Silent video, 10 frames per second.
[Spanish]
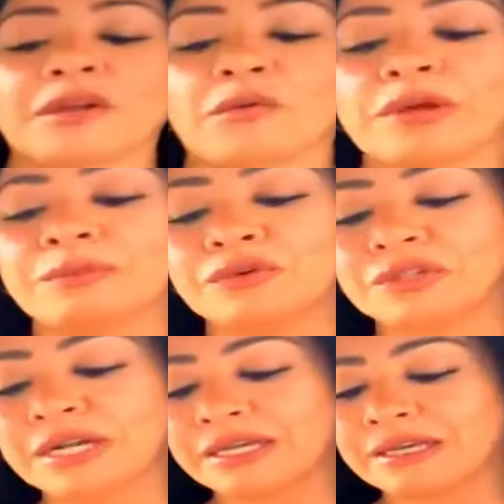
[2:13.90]
te lo voy a
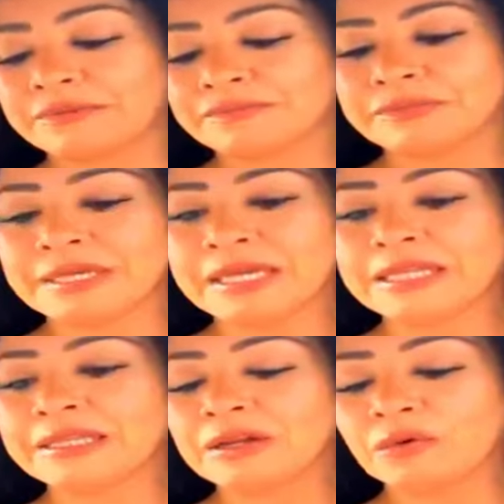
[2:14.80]
mostrar aquí.
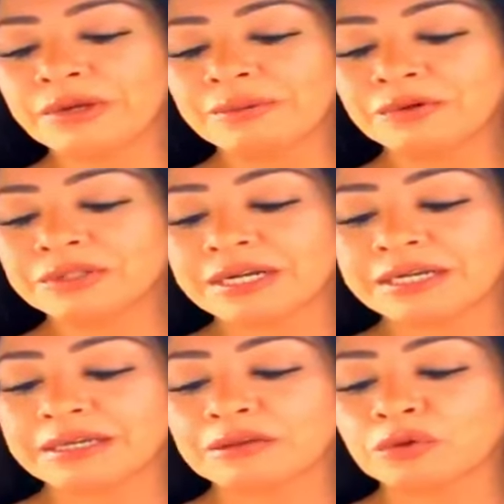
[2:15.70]
Te lo voy a mostrar
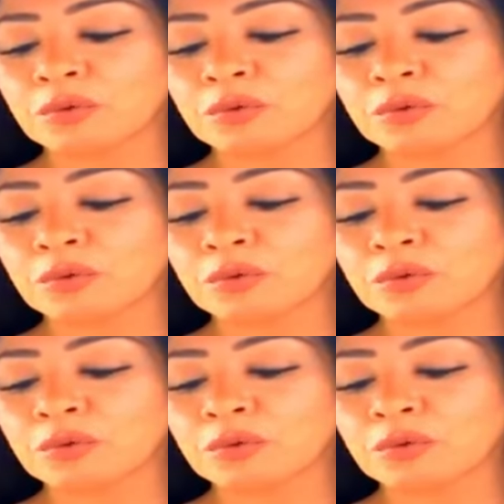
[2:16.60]
aquí.